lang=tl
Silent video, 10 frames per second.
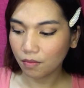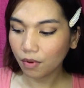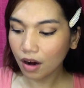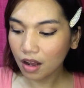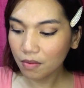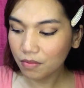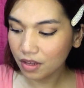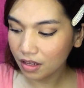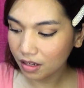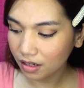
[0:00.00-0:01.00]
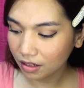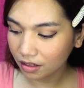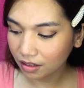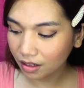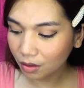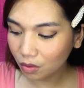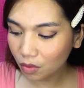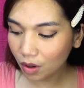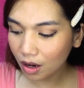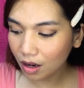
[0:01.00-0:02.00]
Promise
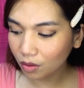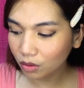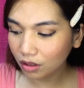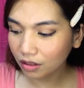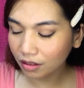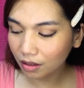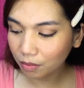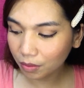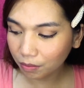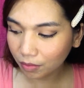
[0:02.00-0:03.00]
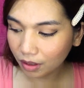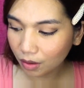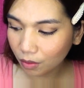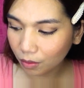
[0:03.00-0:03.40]
nakakuha ako sa 352.